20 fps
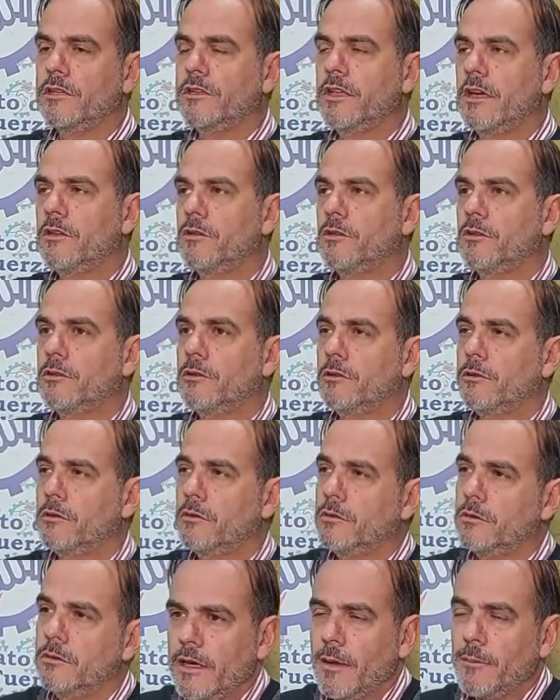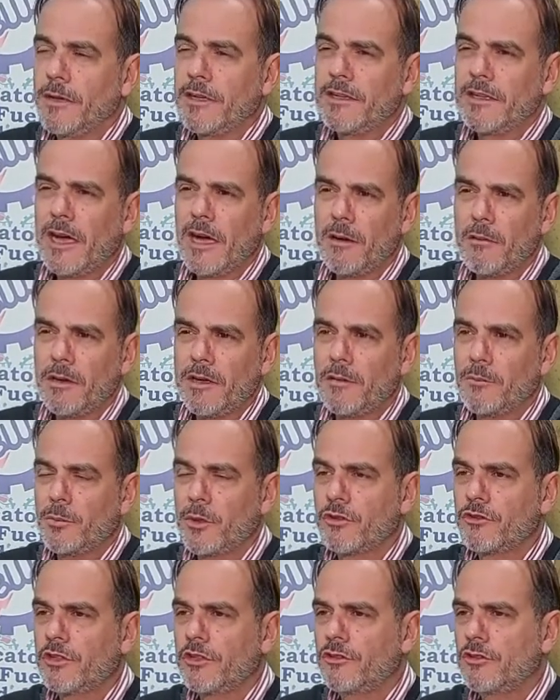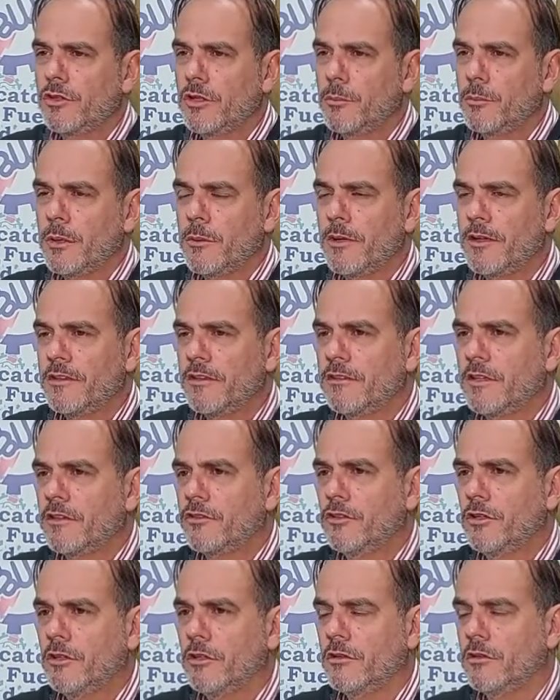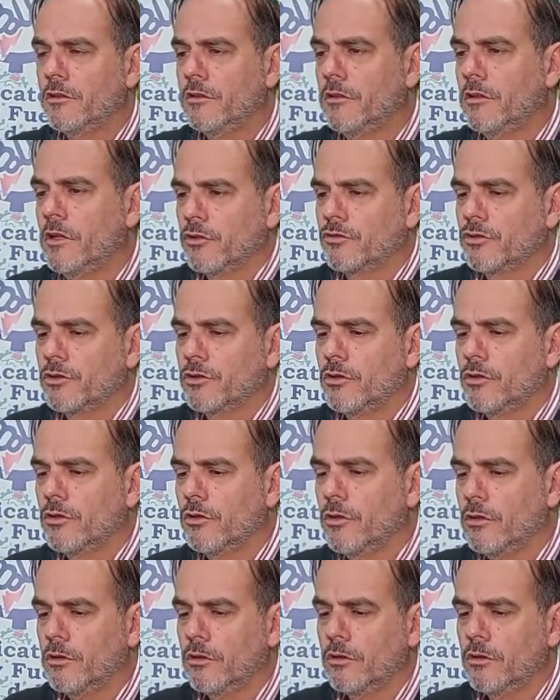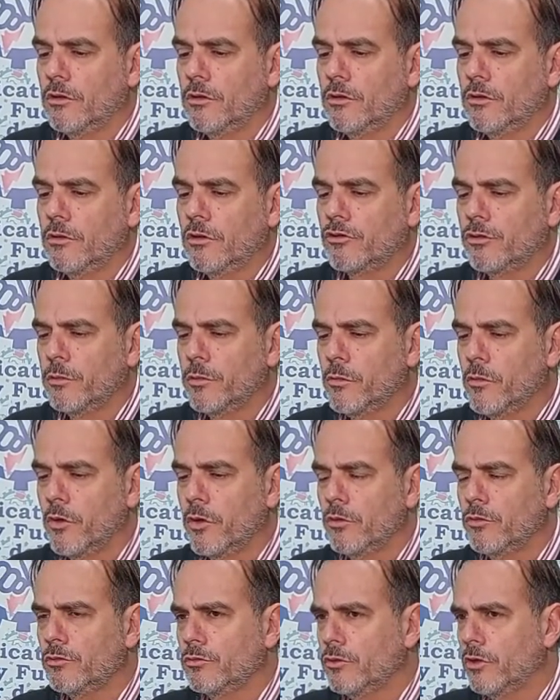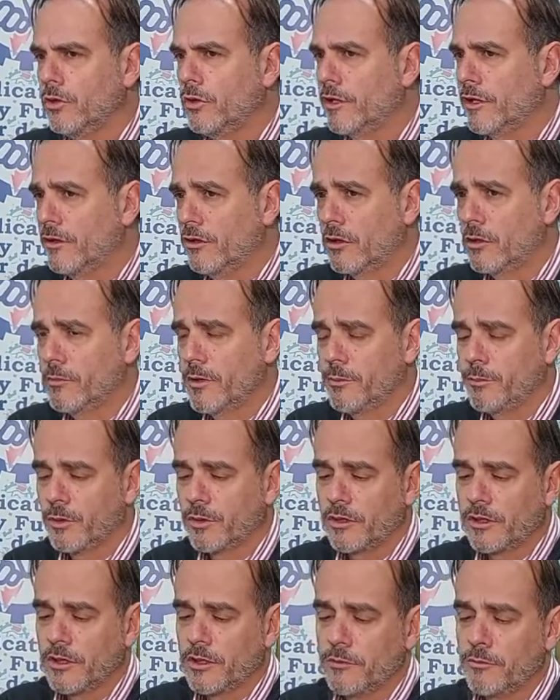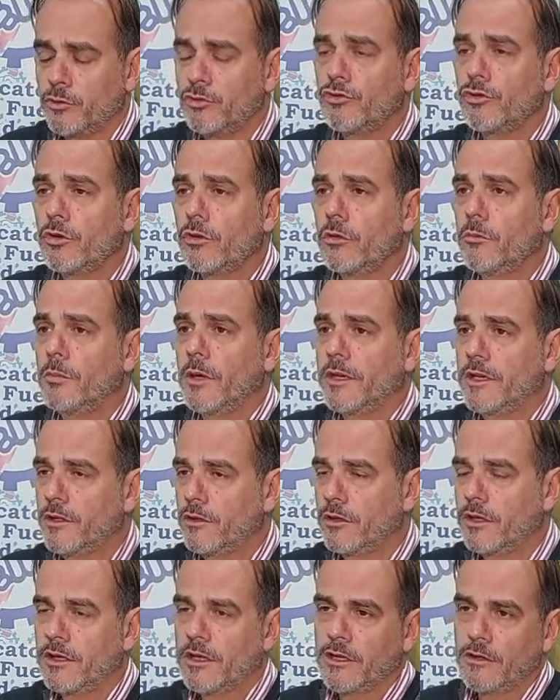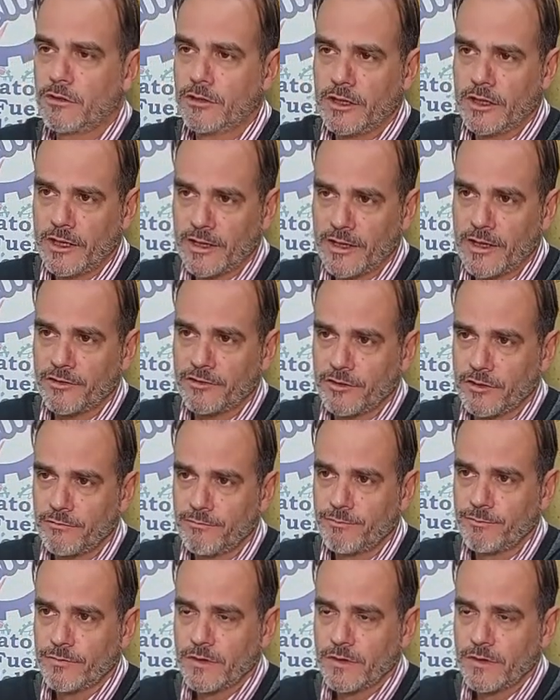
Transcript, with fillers: estado lamentable. El proceso de privatización nosotros lo, lo asumimos con un dolor enorme porque muchos compañeros quedaron en la calle.